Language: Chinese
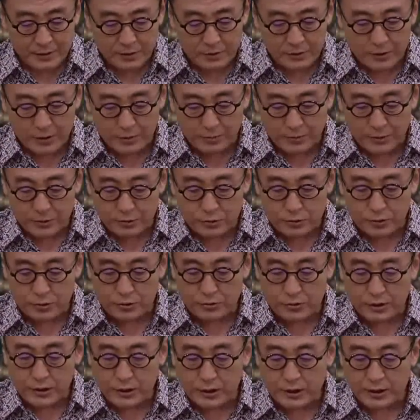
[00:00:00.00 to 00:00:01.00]
然后呢？比如说，
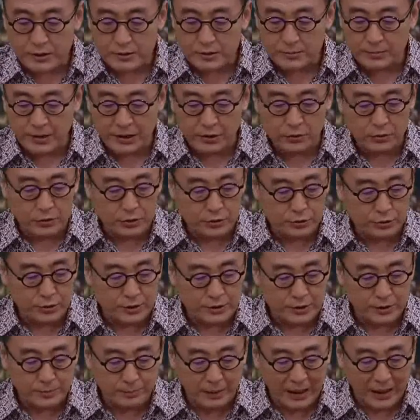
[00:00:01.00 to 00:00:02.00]
有一个来自美国的
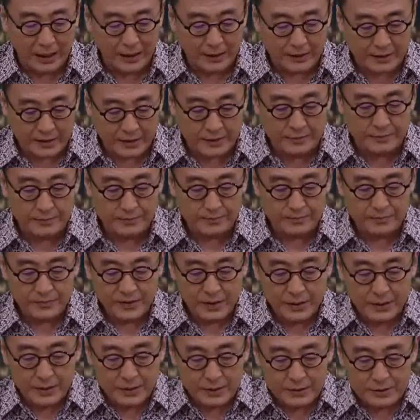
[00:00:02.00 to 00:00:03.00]
学者马林，
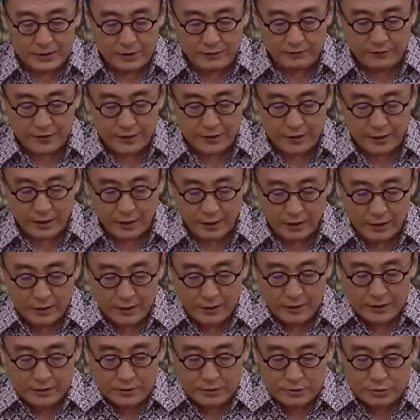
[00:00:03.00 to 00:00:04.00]
认为呢，
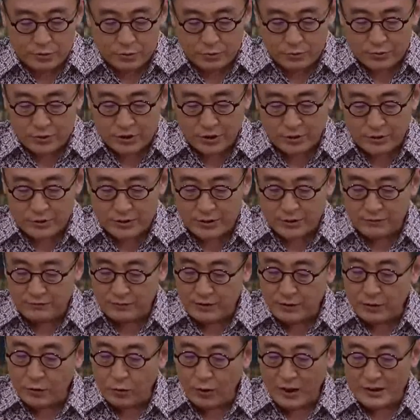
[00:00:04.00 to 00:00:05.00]
宋朝在
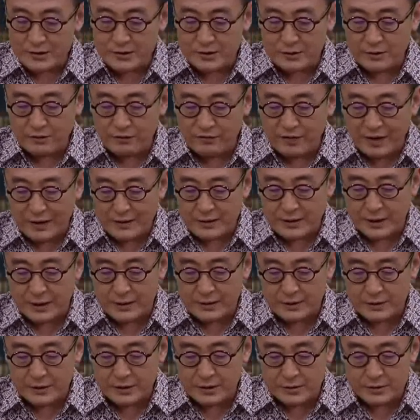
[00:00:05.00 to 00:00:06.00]
文化上的发
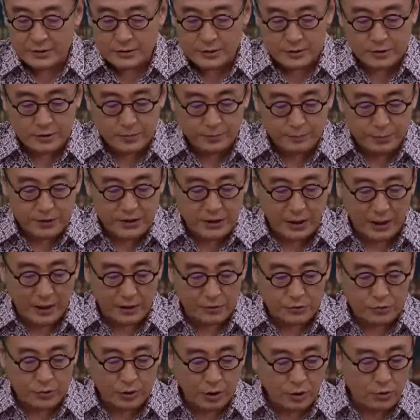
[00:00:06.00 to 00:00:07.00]
展甚至是不
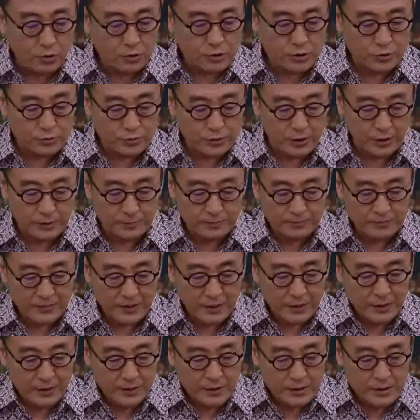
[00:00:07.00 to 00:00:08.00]
亚于欧洲的。
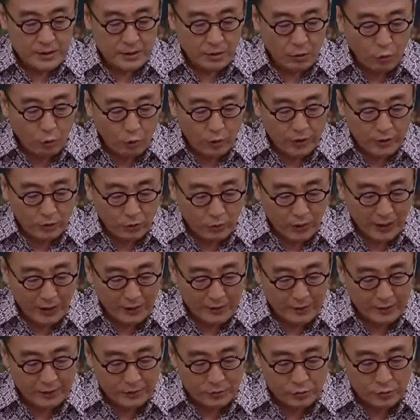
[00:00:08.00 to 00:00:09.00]
以绘
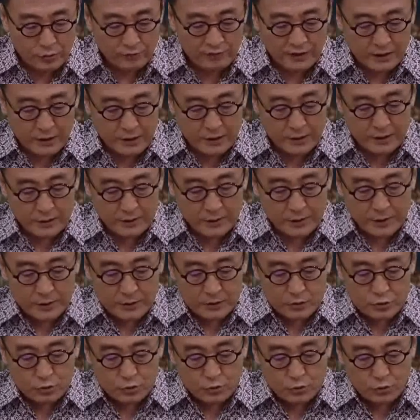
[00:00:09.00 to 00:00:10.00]
画领域为例，
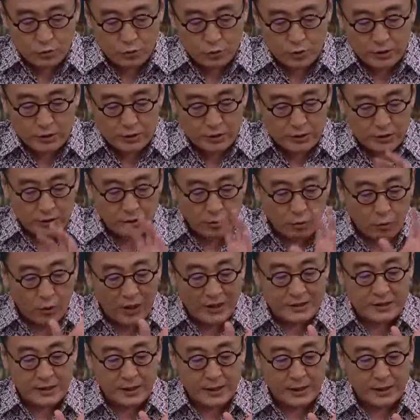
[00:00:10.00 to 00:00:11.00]
中国的这个
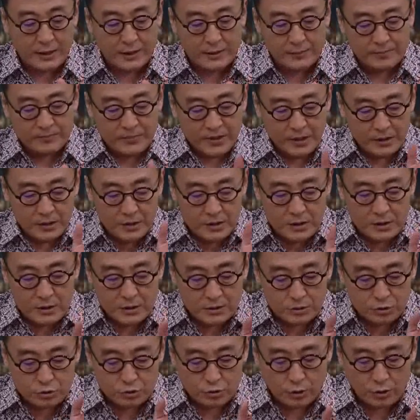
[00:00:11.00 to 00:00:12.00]
画家呀，已
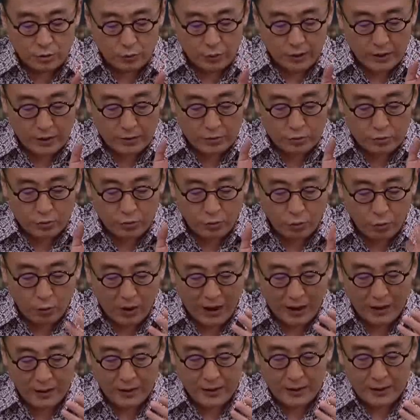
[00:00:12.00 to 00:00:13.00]
经学会了用
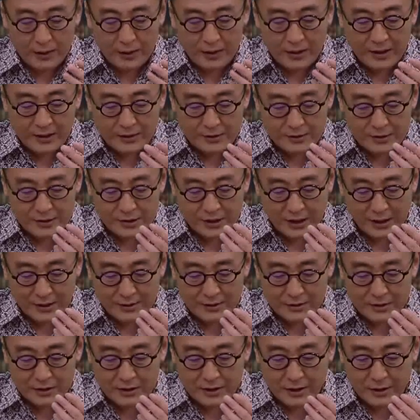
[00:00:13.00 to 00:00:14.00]
画来
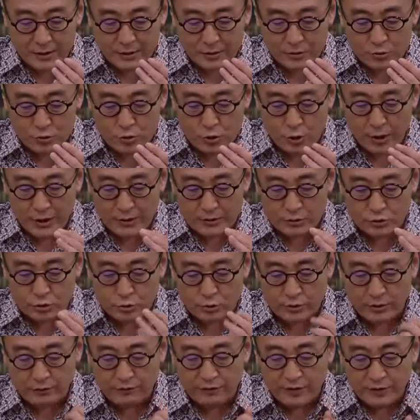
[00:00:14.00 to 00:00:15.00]
展现远
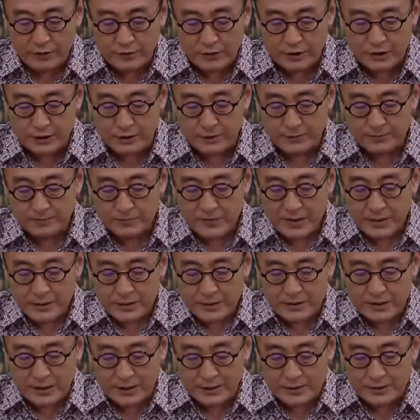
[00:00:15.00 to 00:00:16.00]
处的风景，
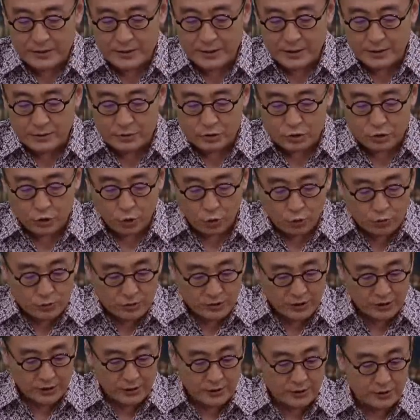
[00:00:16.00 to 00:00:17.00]
展现
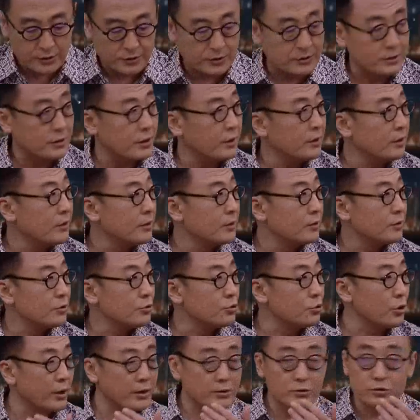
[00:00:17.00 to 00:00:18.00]
重叠式的
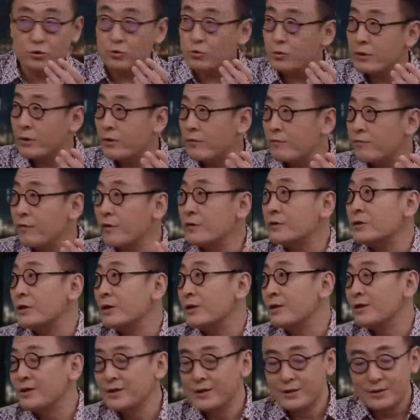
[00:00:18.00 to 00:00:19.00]
远处的风
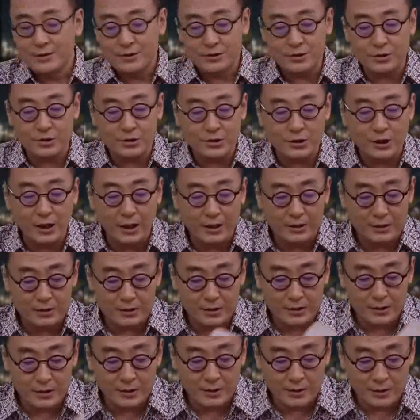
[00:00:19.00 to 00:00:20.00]
景。这是他
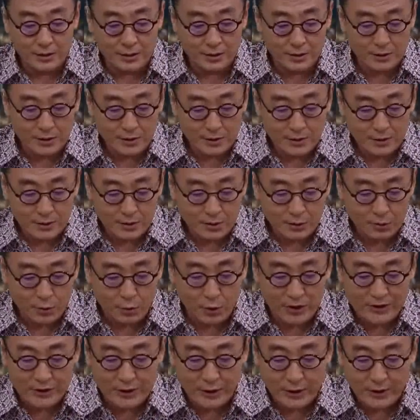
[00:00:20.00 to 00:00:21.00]
的这个。
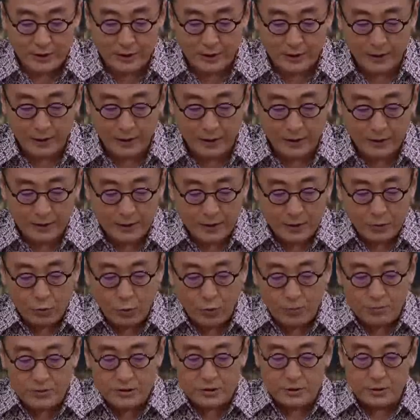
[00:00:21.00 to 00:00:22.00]
观点啊，
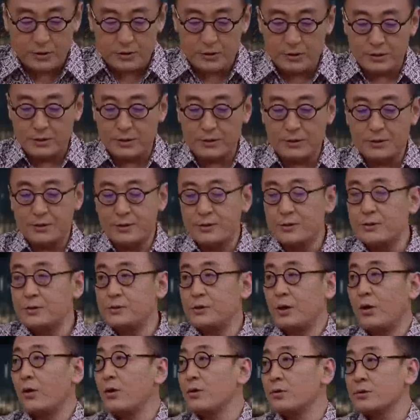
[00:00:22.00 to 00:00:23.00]
我不知道这
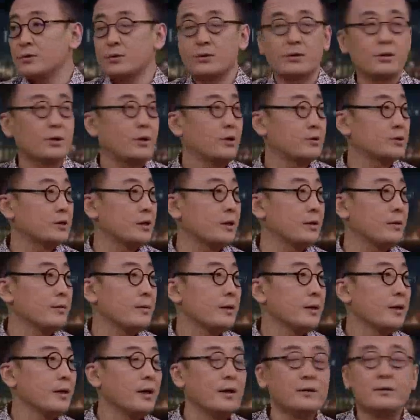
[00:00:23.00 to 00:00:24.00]
个曹老师好
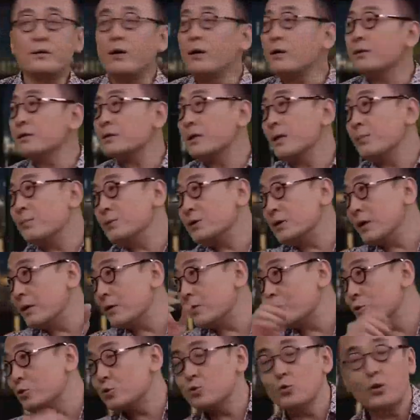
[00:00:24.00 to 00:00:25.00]
像哎，当然咱们
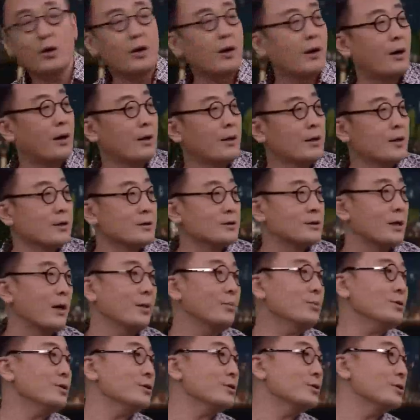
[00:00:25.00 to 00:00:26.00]
先要说啊，
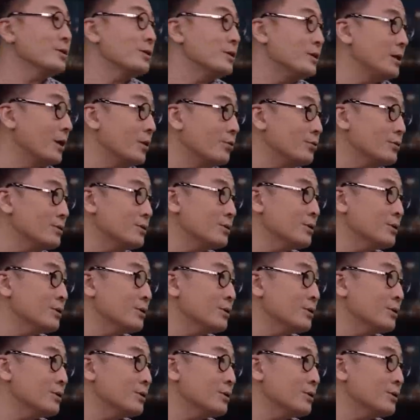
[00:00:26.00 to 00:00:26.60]
咱们这是个言